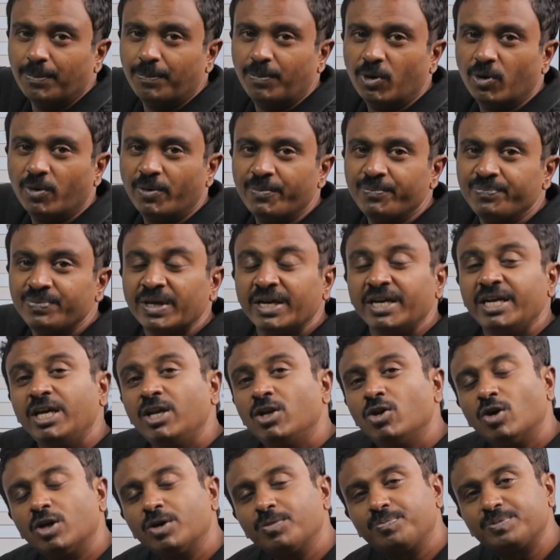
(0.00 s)
அப்போ
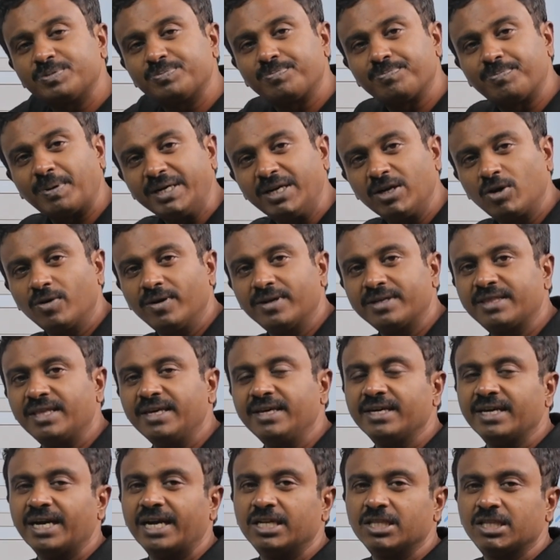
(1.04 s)
இன்னொரு பர்டிகுலர்
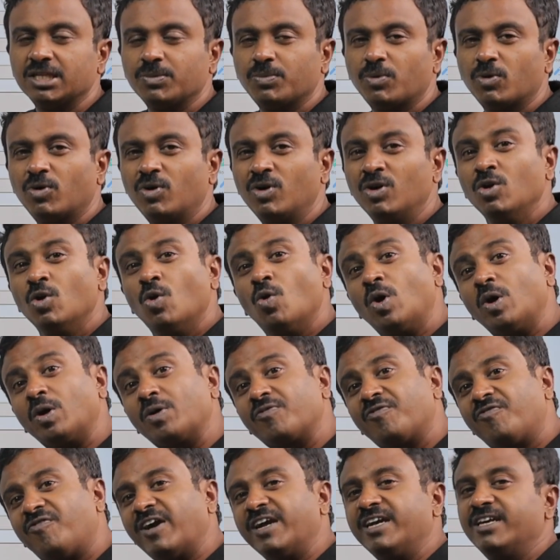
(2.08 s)
திங் எடுத்துகிட்டு போவோம்
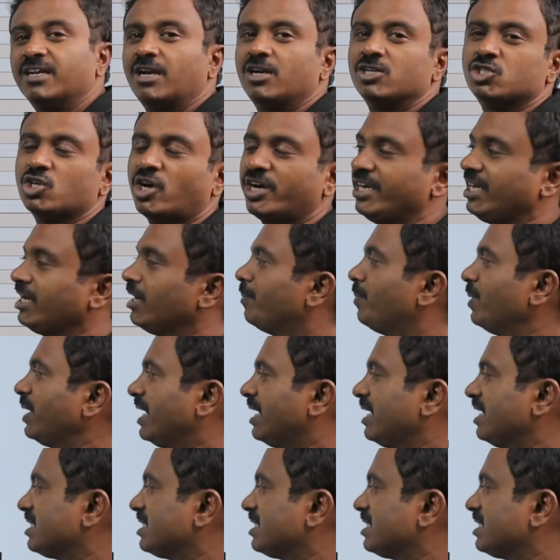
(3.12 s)
ஃபைனல் ஜாயினிங் அப்போ என்ன